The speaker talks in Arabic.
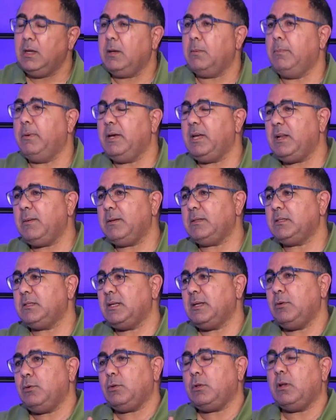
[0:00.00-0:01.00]
بينما
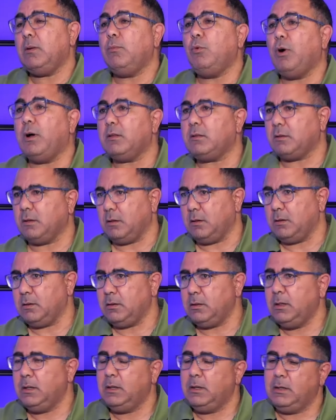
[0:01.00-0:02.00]
الزيوت
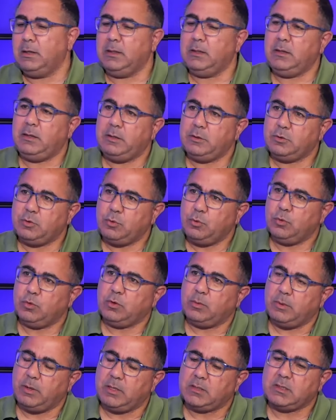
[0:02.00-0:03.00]
المؤطره هن
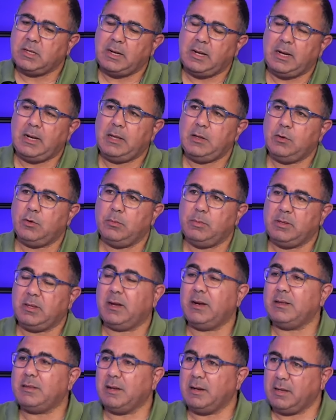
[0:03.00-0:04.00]
زيوت بنحصل عليهم
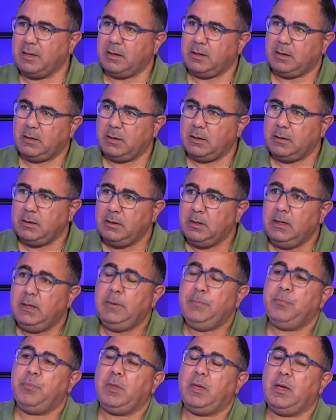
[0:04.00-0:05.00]
بطريقه الكركه أوكي.
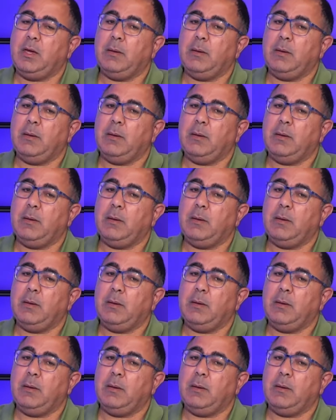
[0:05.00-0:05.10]
آه،